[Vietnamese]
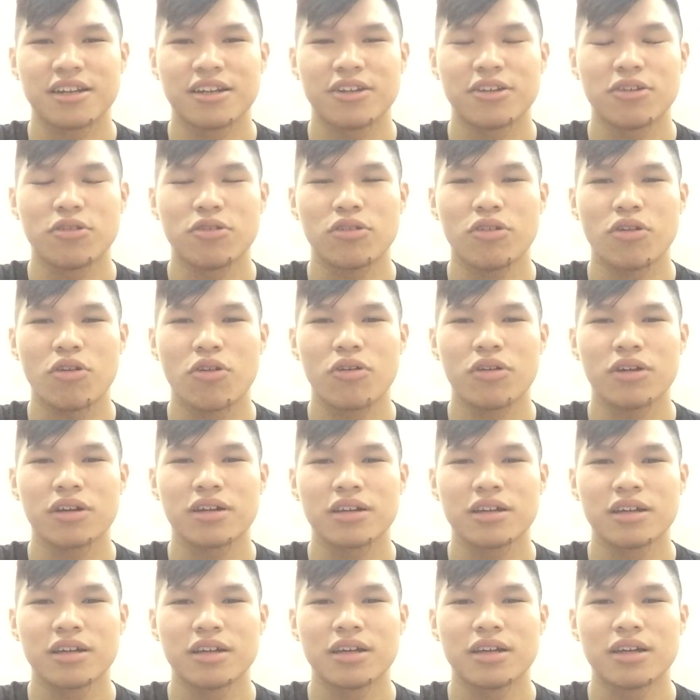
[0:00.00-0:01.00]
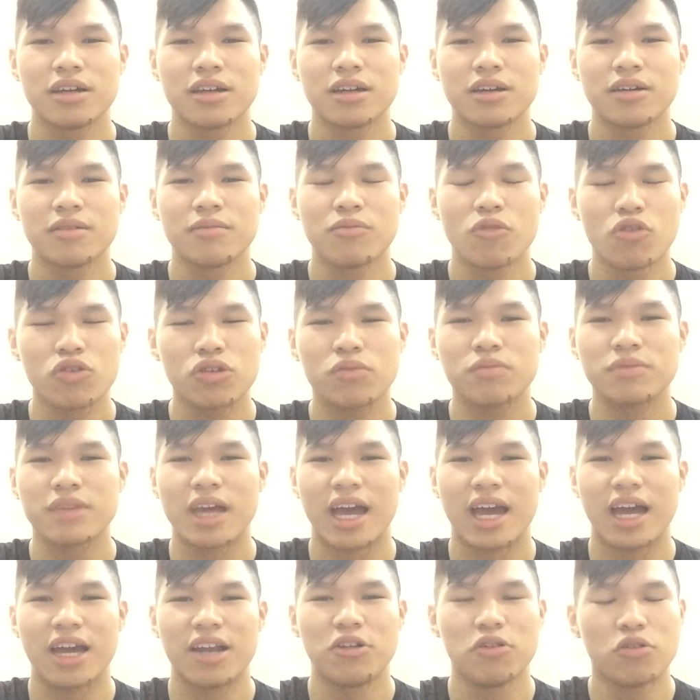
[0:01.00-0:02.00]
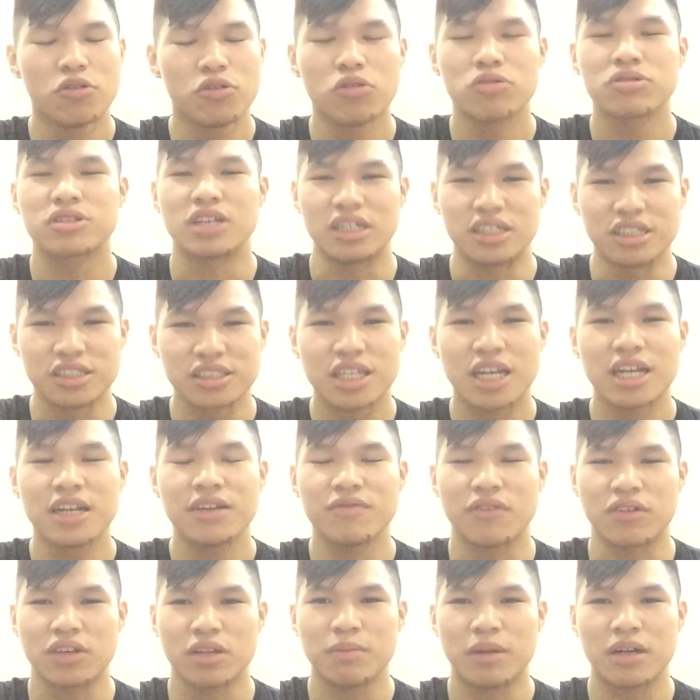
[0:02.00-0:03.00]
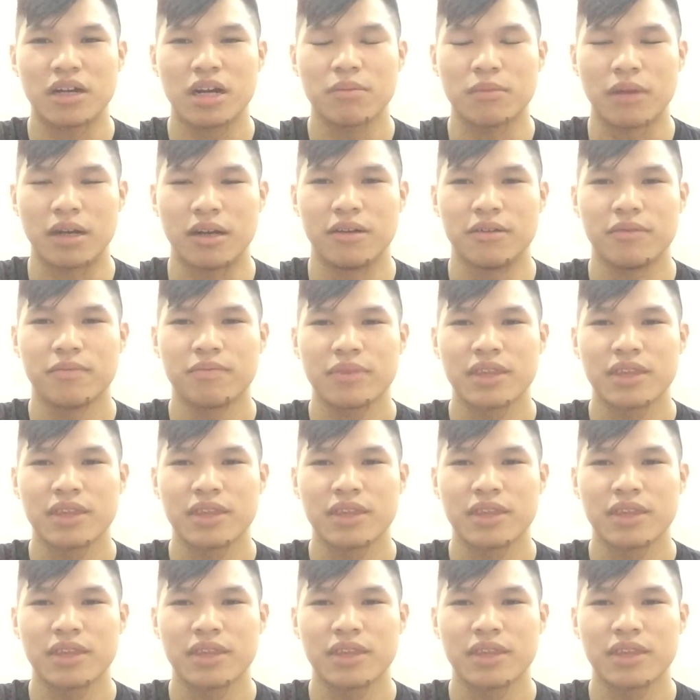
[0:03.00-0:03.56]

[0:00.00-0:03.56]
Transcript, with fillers: luôn luôn muốn chúng ta luôn luôn tự tin vào chính bản thân mình.